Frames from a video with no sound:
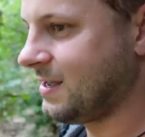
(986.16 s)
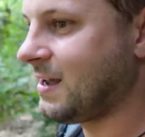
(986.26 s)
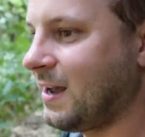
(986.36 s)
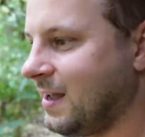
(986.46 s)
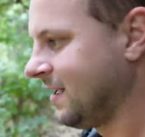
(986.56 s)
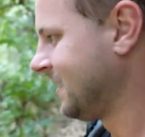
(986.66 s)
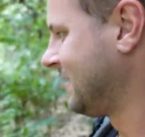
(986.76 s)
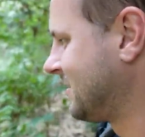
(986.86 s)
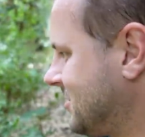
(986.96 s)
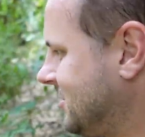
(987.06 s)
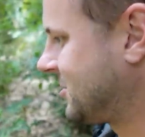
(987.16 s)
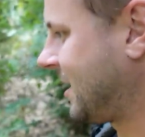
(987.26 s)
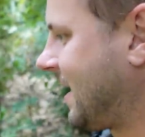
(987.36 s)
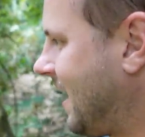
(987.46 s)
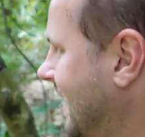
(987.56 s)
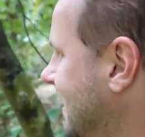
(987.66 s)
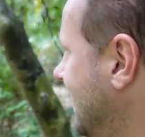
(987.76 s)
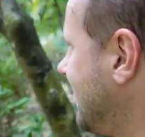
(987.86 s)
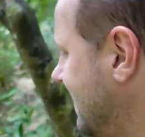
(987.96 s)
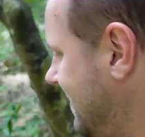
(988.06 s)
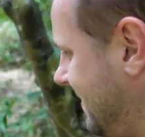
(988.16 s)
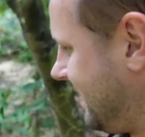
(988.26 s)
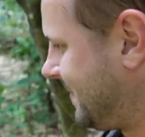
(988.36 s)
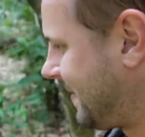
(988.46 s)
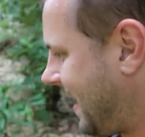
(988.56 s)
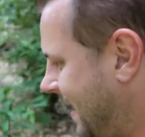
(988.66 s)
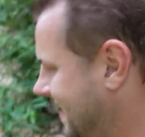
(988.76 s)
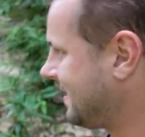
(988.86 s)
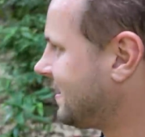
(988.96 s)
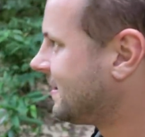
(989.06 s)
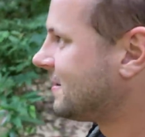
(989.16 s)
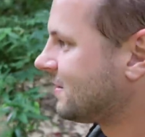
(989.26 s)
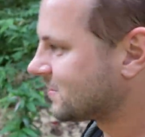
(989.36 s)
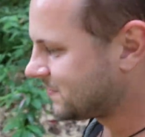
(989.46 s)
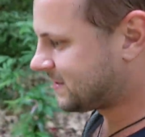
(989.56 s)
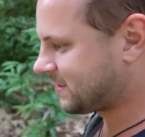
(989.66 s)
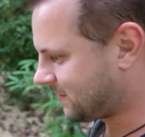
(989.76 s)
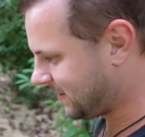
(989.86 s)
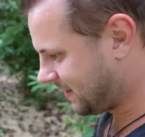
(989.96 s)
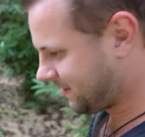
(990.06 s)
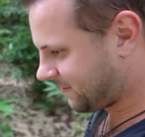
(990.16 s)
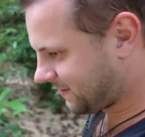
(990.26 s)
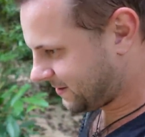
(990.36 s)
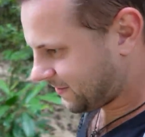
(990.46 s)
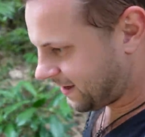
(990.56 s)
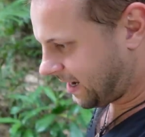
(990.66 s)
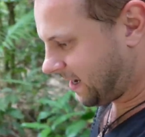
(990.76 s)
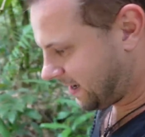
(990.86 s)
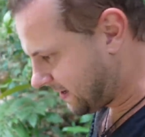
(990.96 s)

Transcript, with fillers: ha, czyli rzeka. No dobra, już widzę, że ładnie to wygląda.